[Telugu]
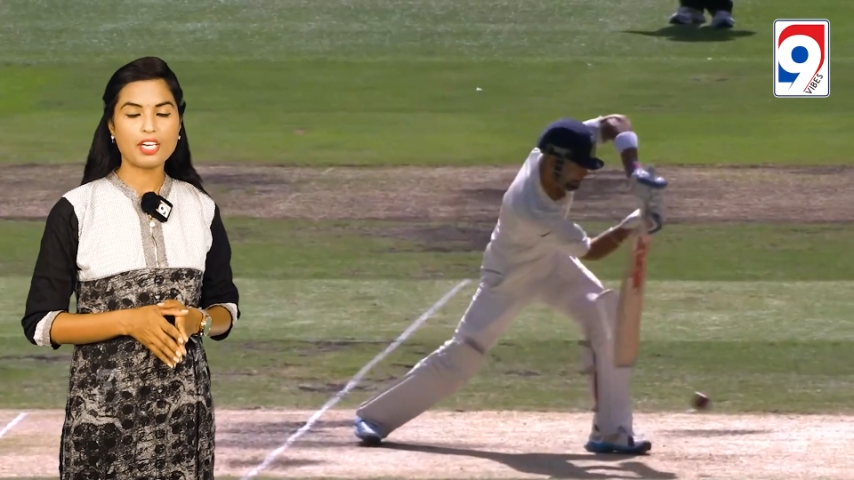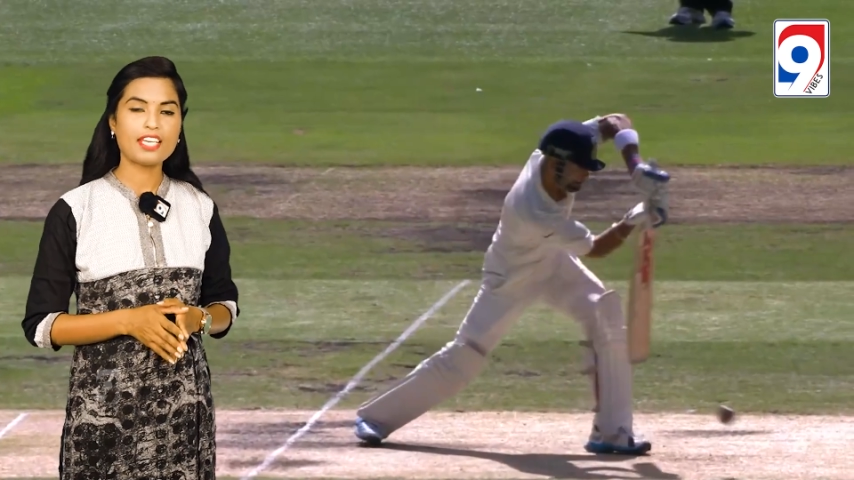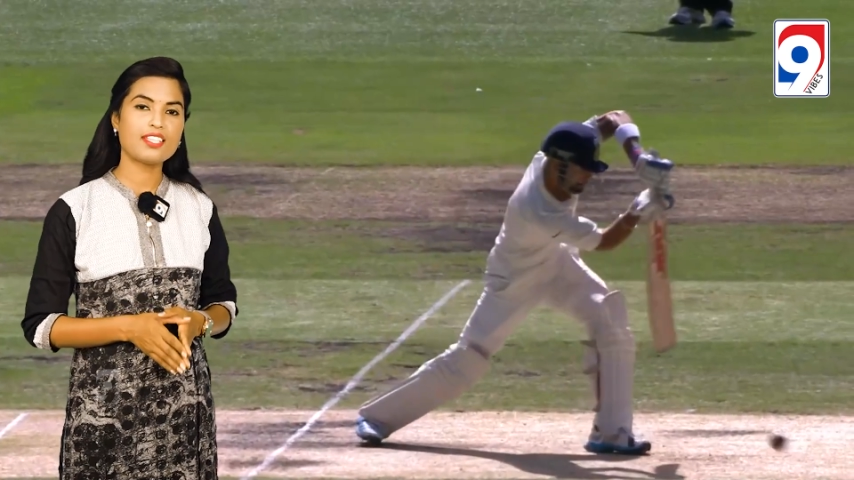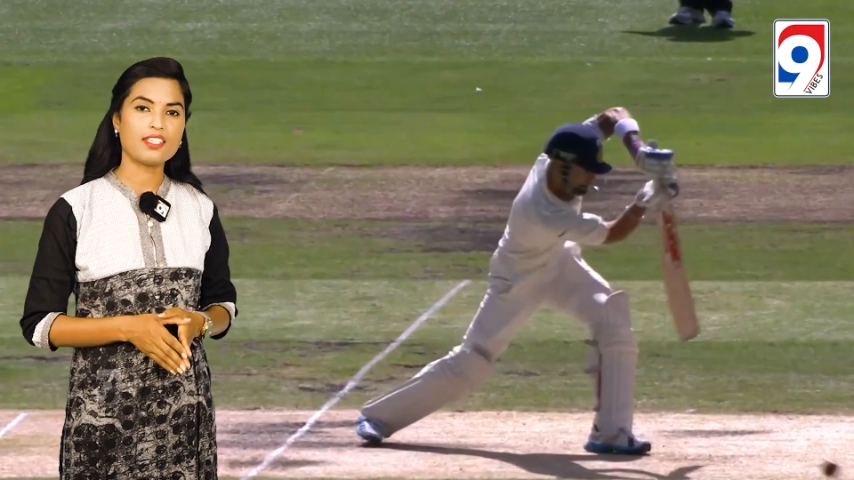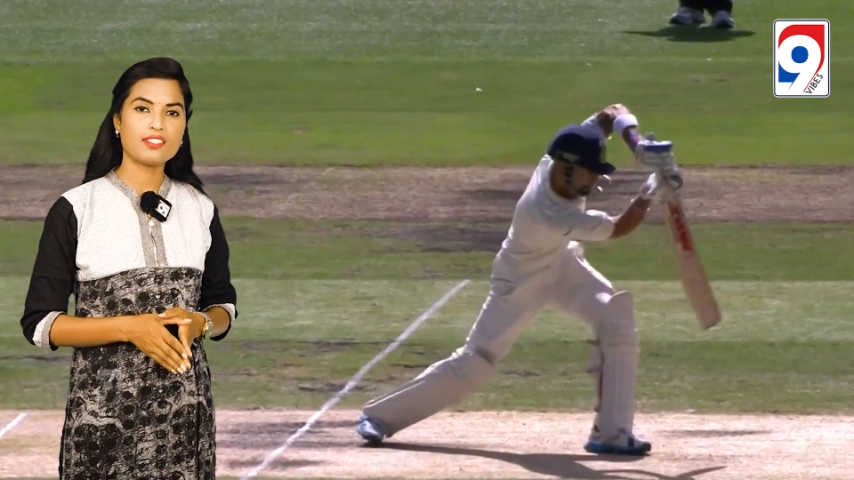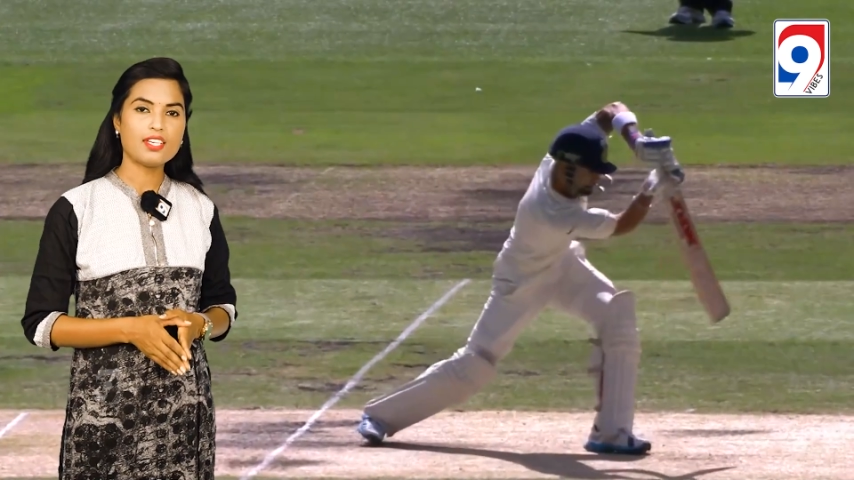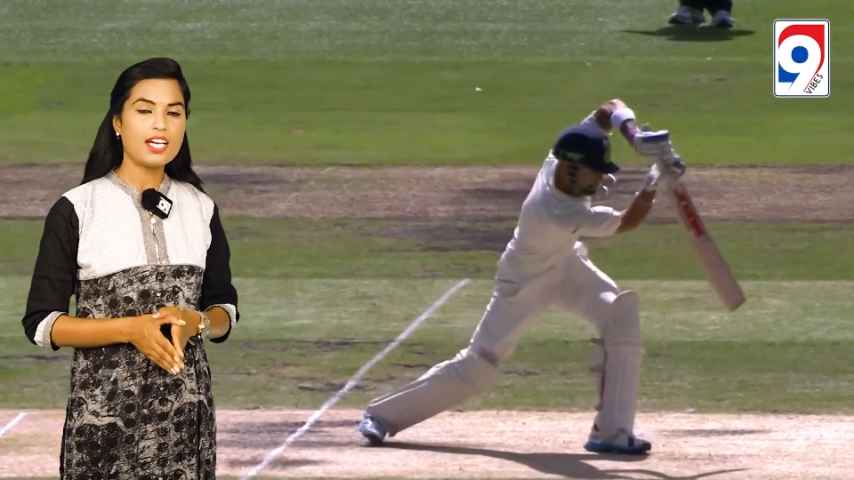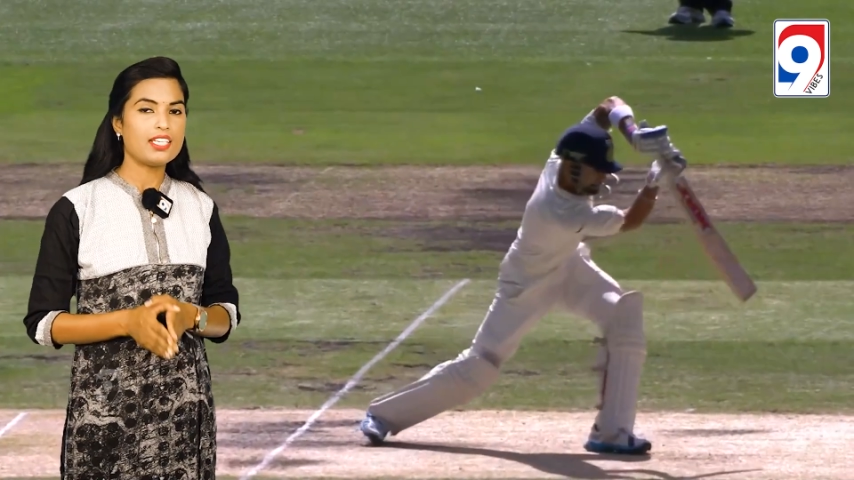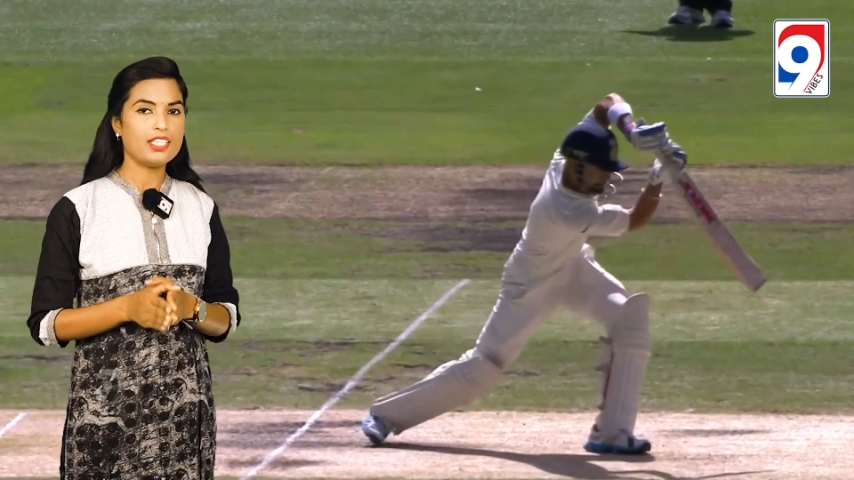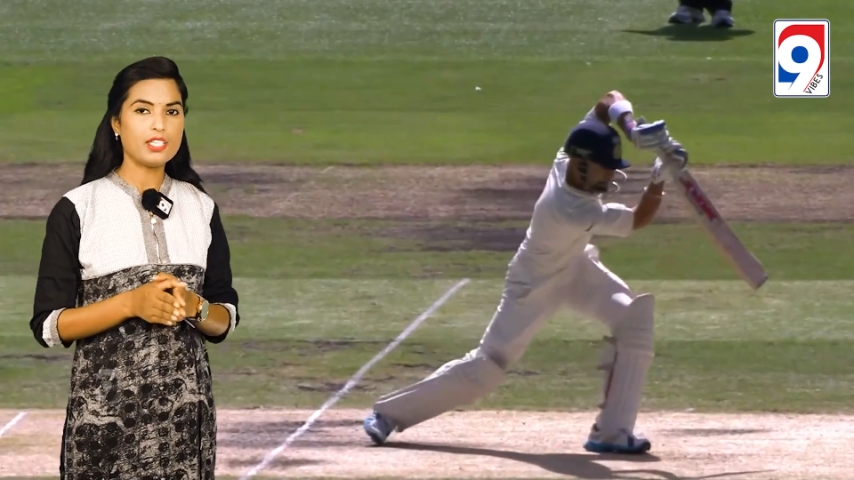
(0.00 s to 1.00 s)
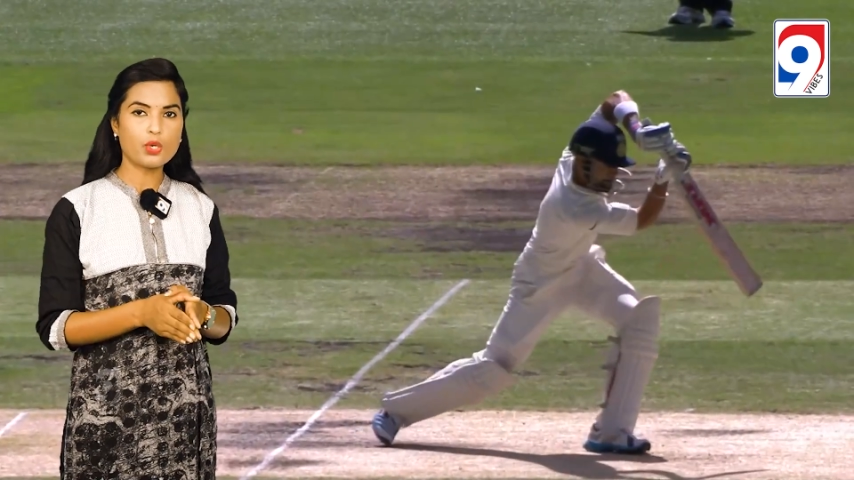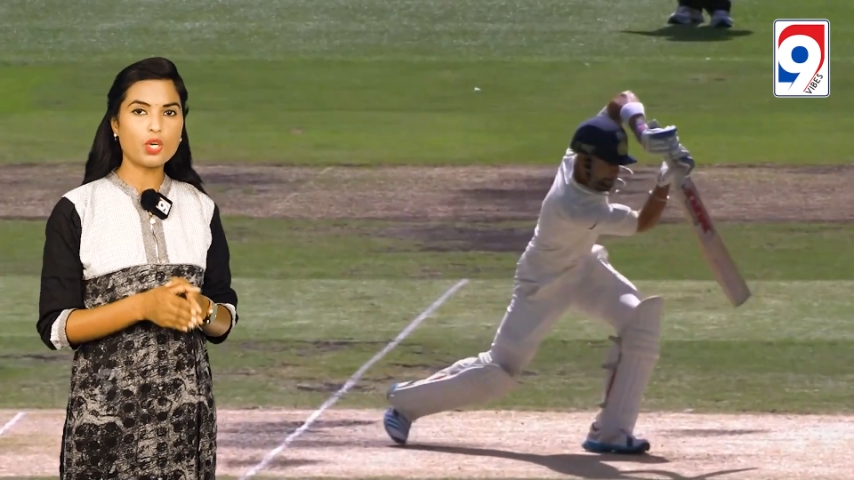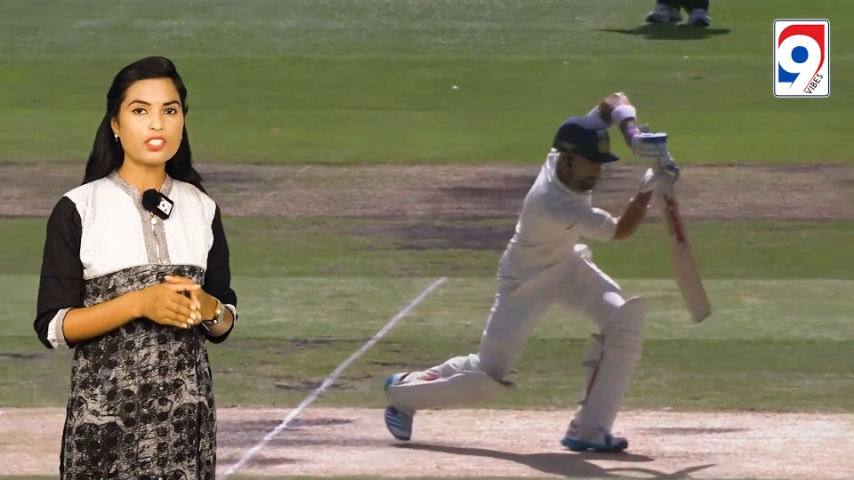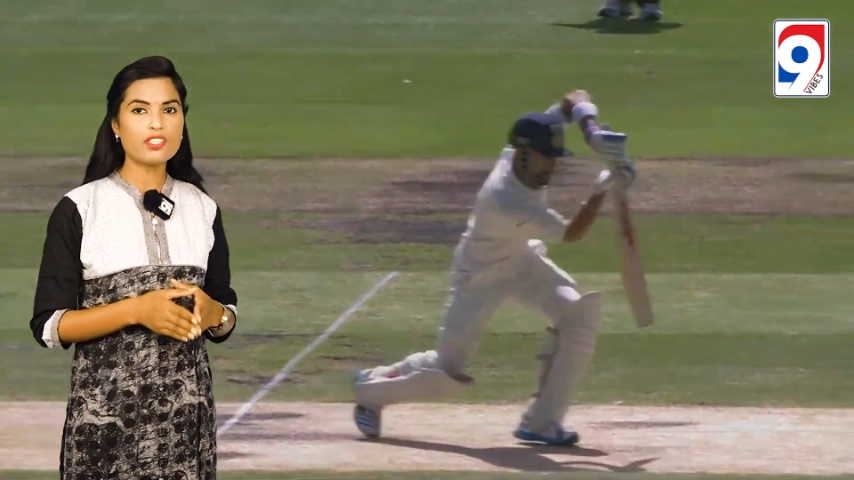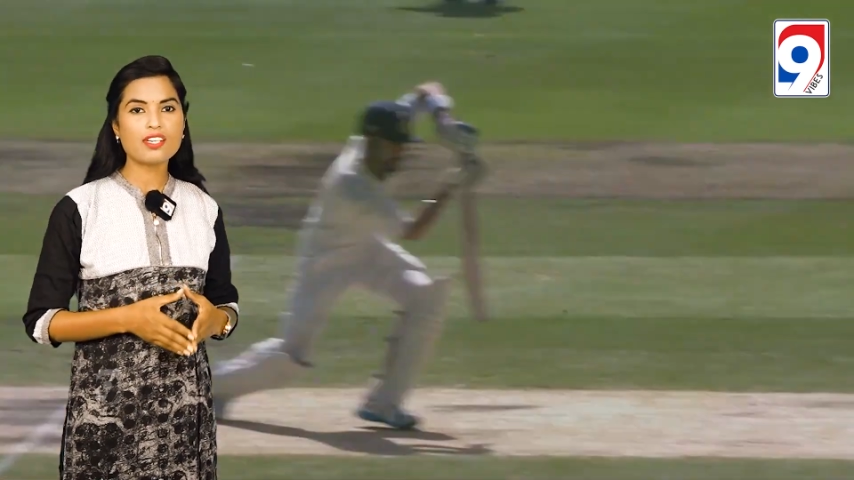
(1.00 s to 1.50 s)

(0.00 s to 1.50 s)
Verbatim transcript: అయితే ఈ రికార్డుల